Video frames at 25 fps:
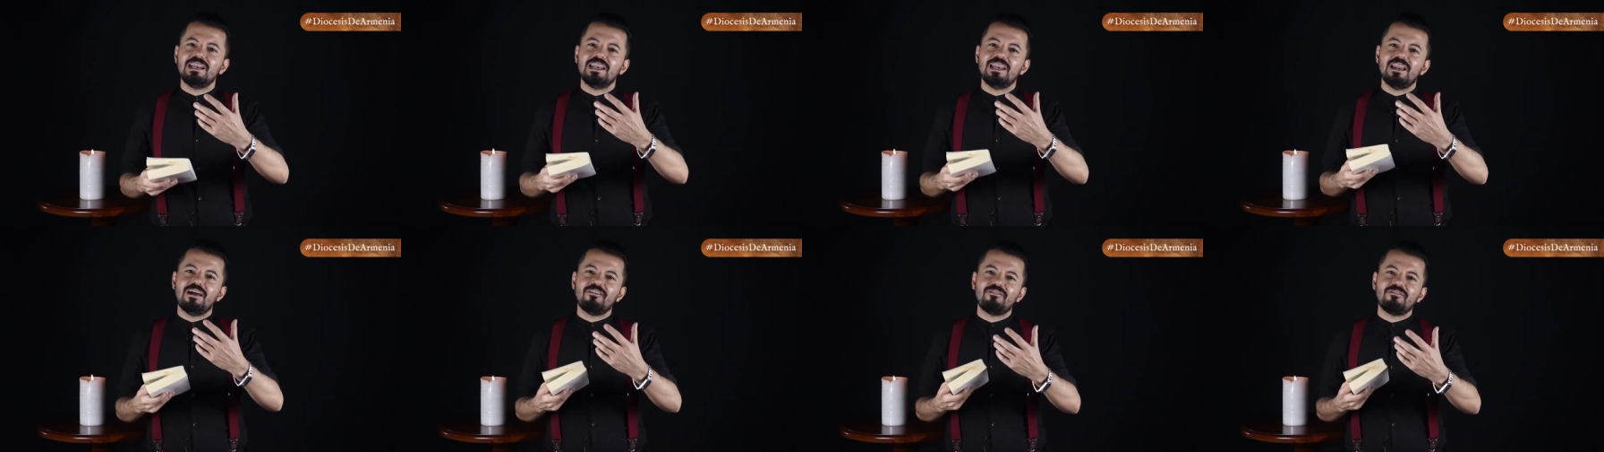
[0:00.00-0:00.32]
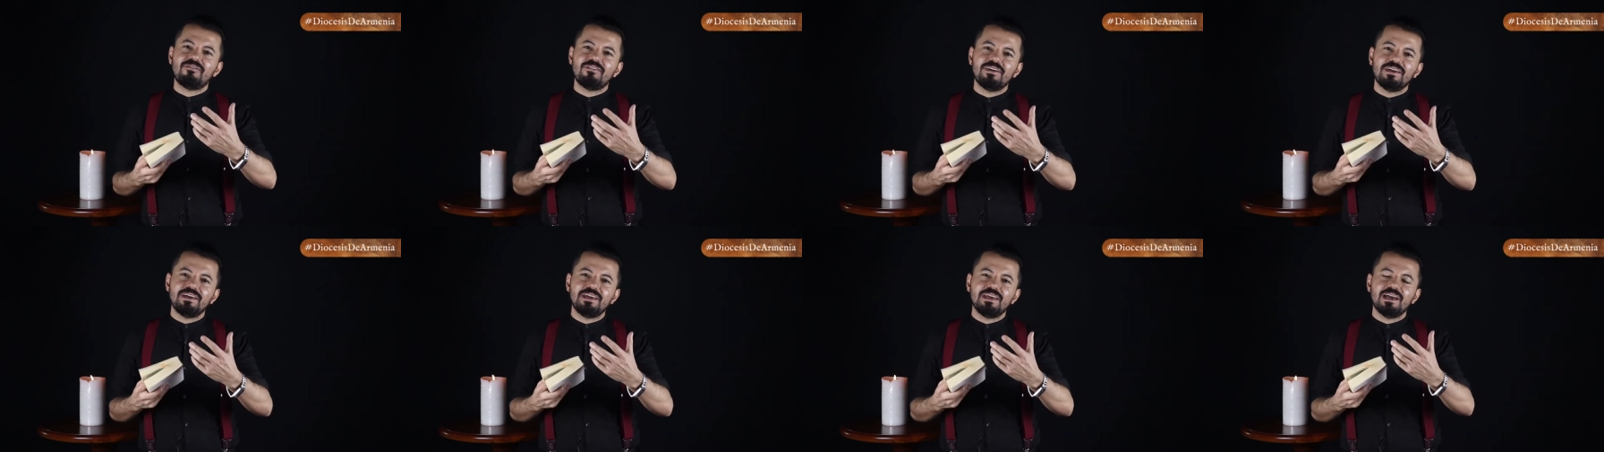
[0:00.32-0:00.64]
la
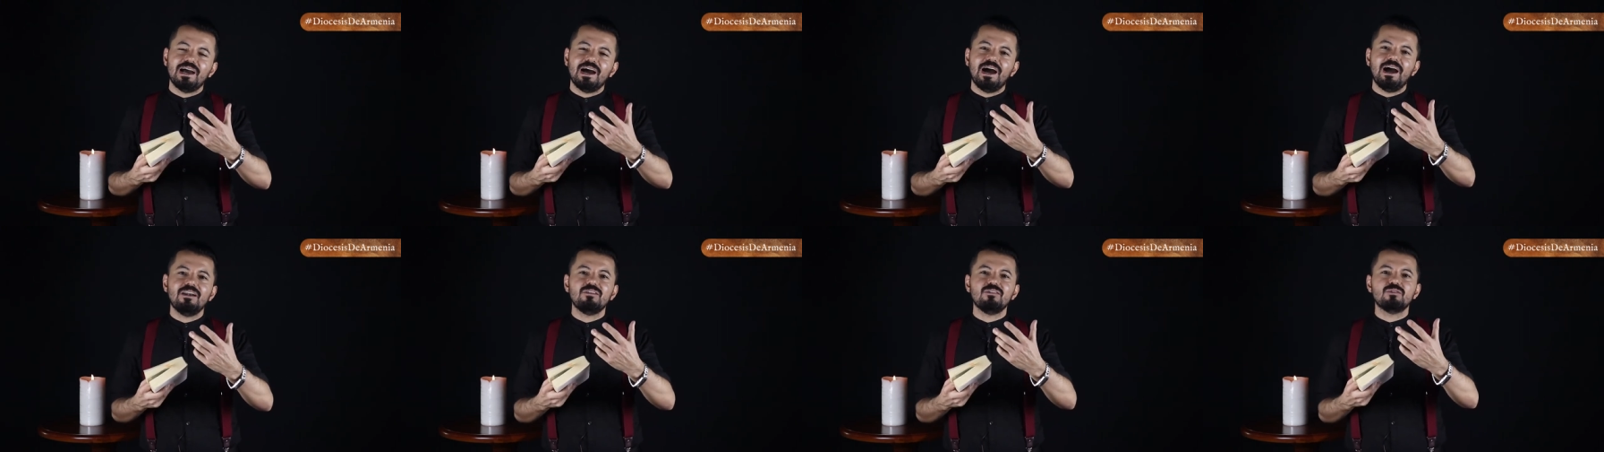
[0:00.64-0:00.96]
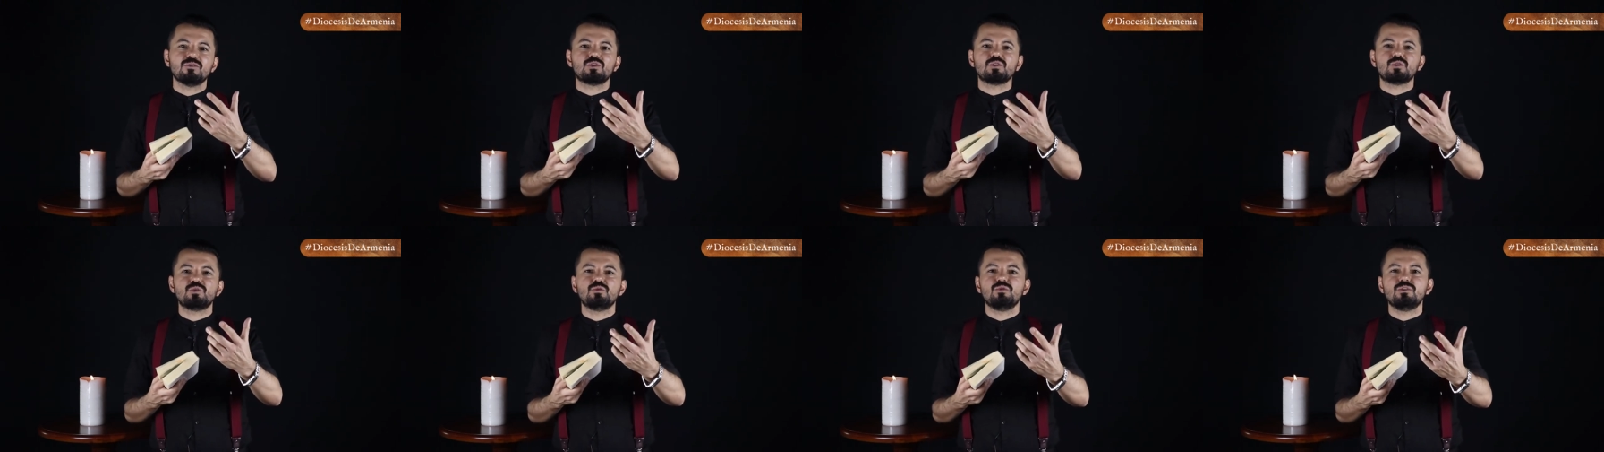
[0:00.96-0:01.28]
fe a
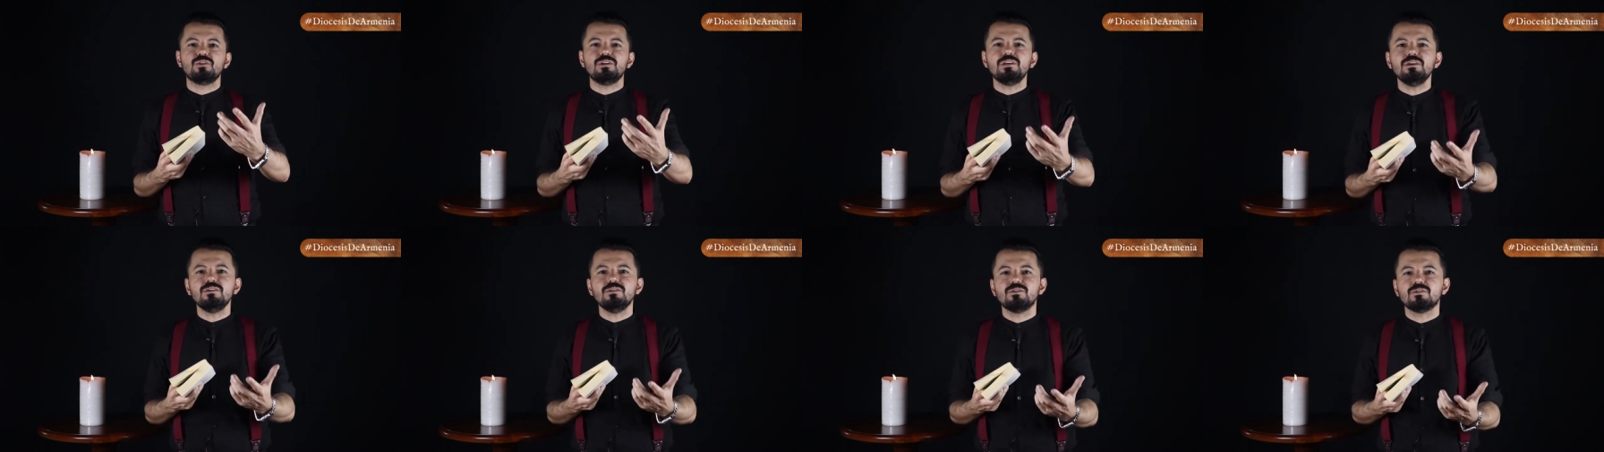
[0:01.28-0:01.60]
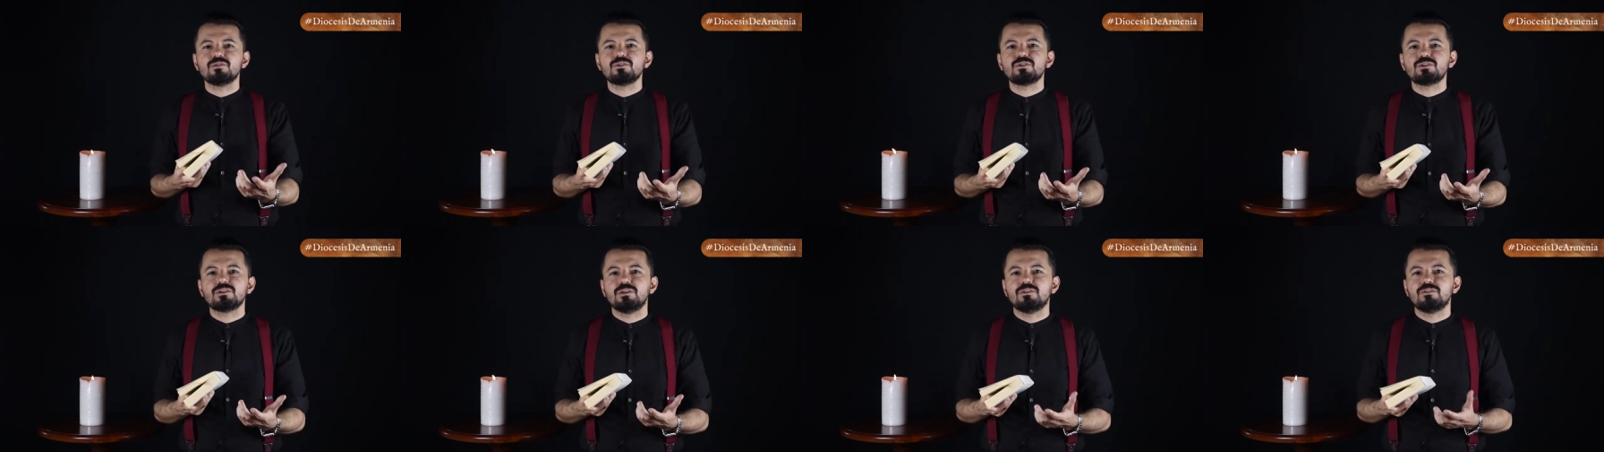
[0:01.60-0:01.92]
los
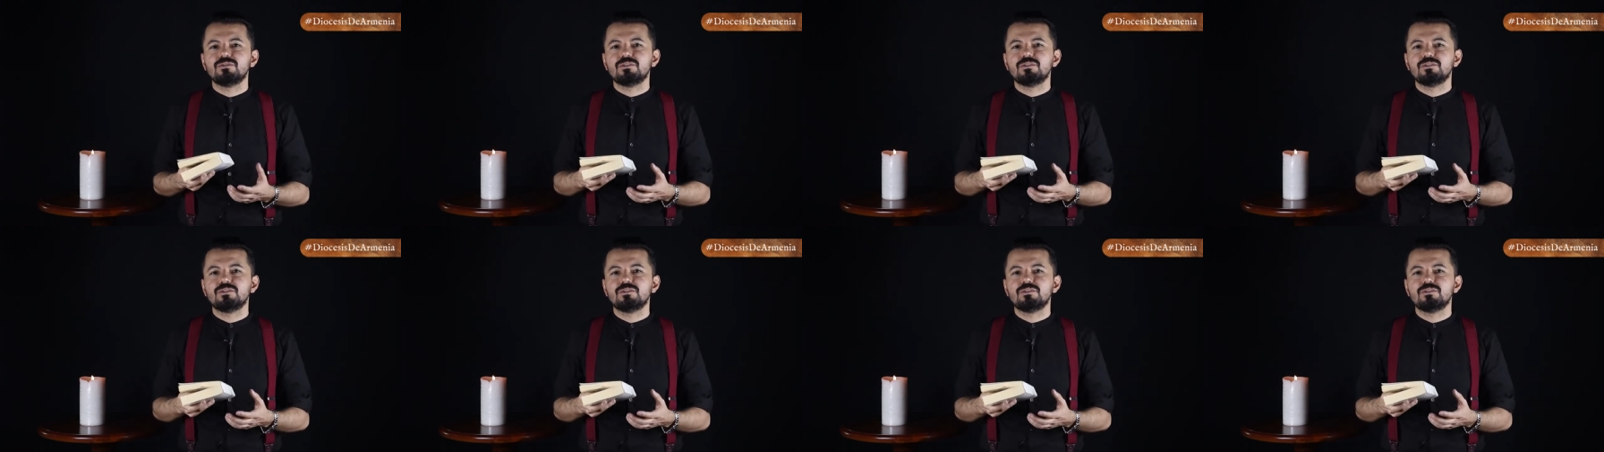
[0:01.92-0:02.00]
judíos.